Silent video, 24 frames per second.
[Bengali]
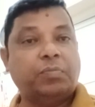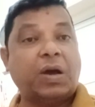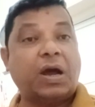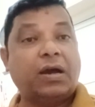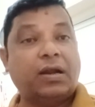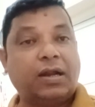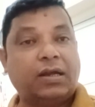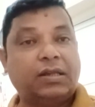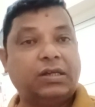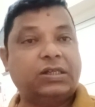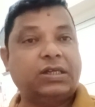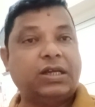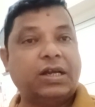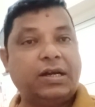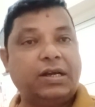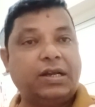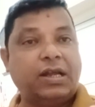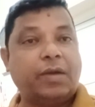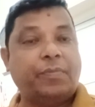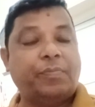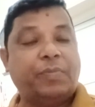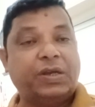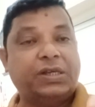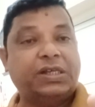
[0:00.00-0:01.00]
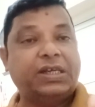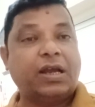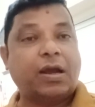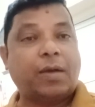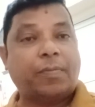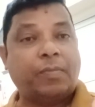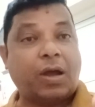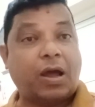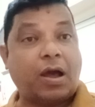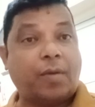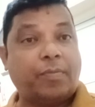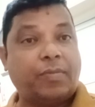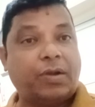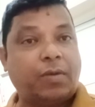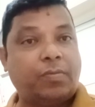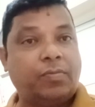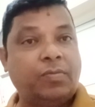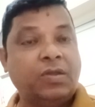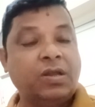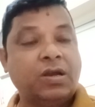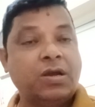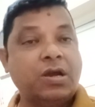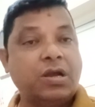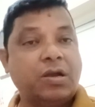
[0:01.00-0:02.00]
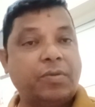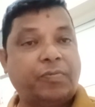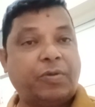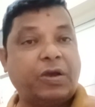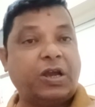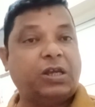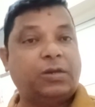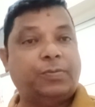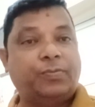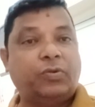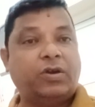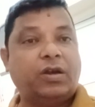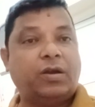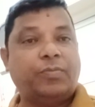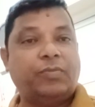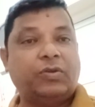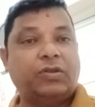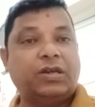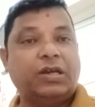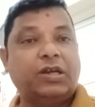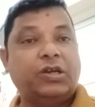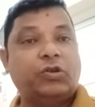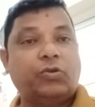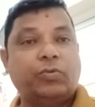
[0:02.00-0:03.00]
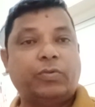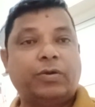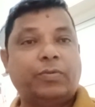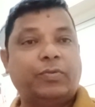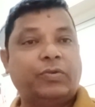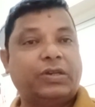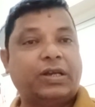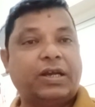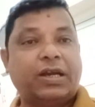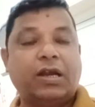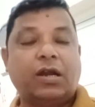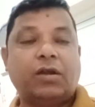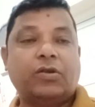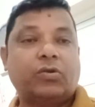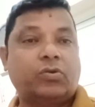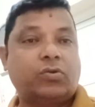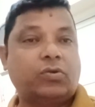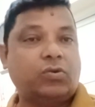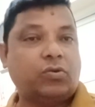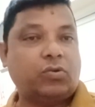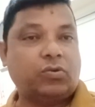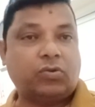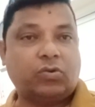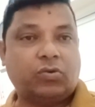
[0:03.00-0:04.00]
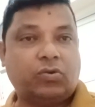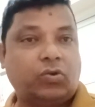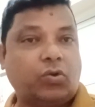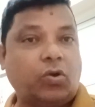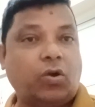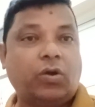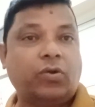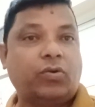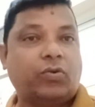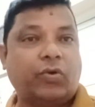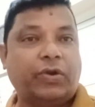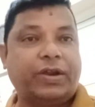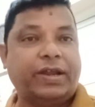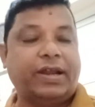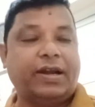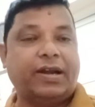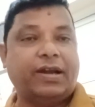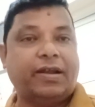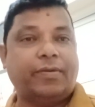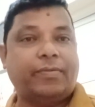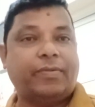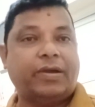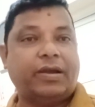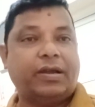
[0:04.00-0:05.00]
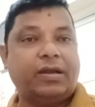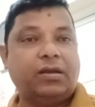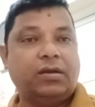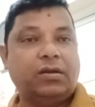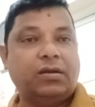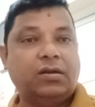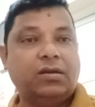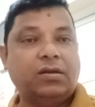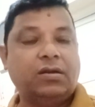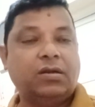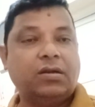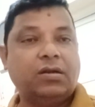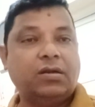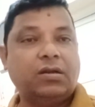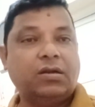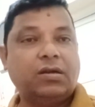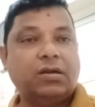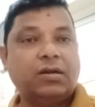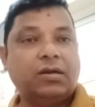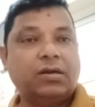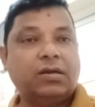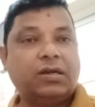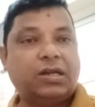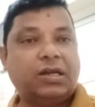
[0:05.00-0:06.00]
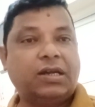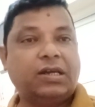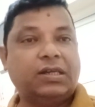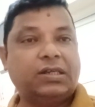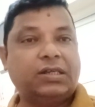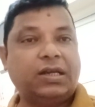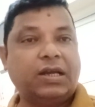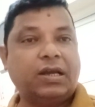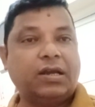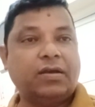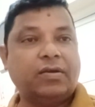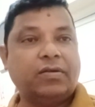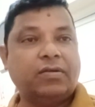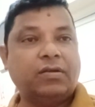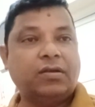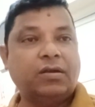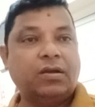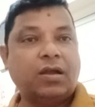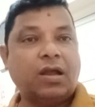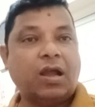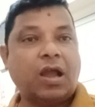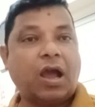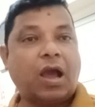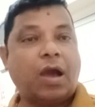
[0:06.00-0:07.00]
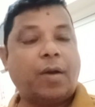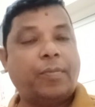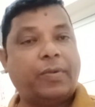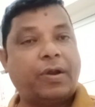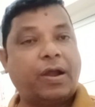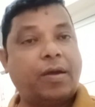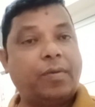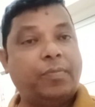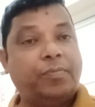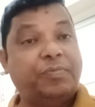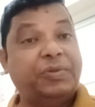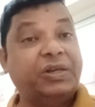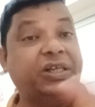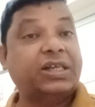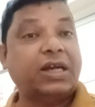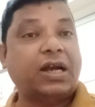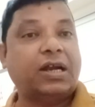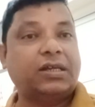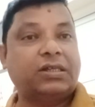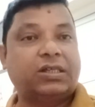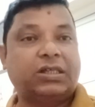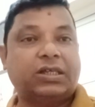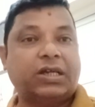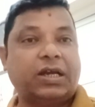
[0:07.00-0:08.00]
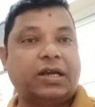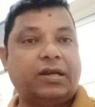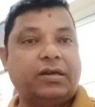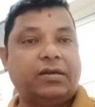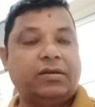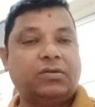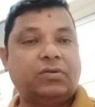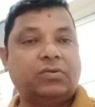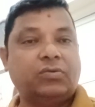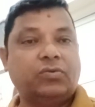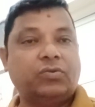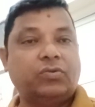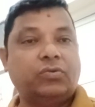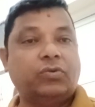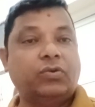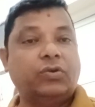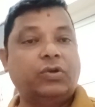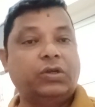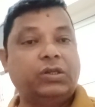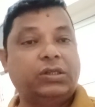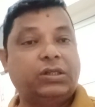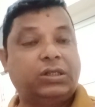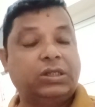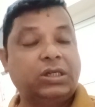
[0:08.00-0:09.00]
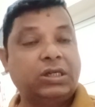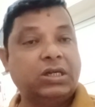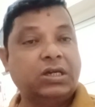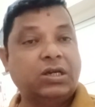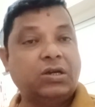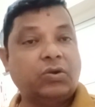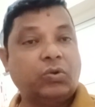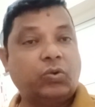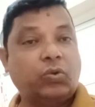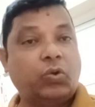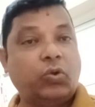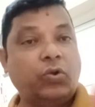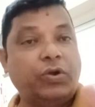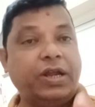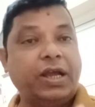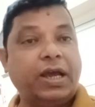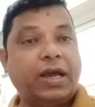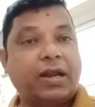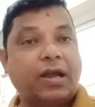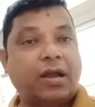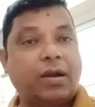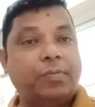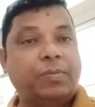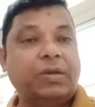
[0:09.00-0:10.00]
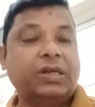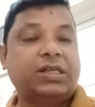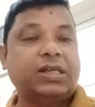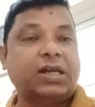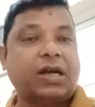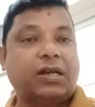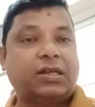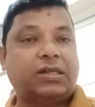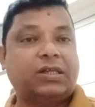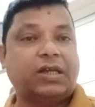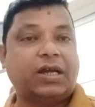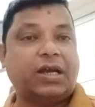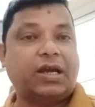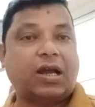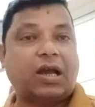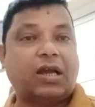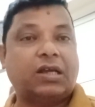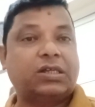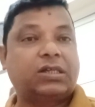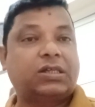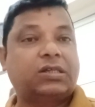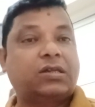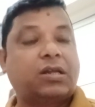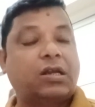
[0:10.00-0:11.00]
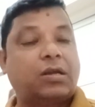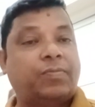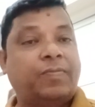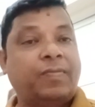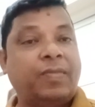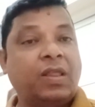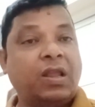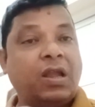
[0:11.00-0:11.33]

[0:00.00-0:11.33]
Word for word: বাংলাদেশের নিয়ে বেশি আমরা ফেসবুকের মধ্যে ইউটিউবের মধ্যে টল করিয়েন না ভাই ঠিক আছে আমরা বিচার চাই ওই খুনিয়ারার বিচার চায় আস্তা